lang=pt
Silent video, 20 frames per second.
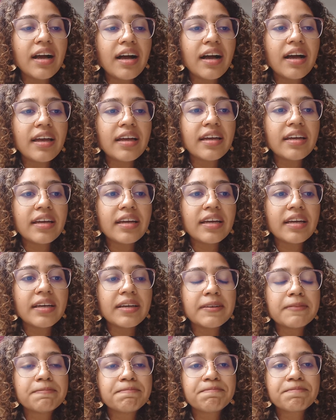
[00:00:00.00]
é,
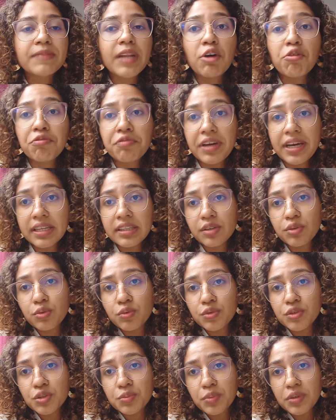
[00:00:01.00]
a oferta do
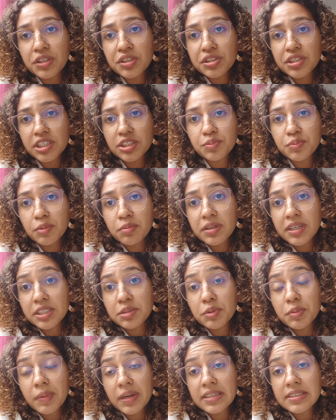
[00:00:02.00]
curso de políticas públicas
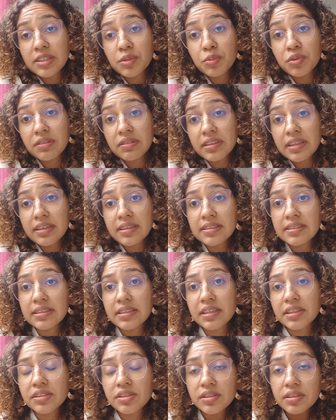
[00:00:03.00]
me pareceu muito interessante.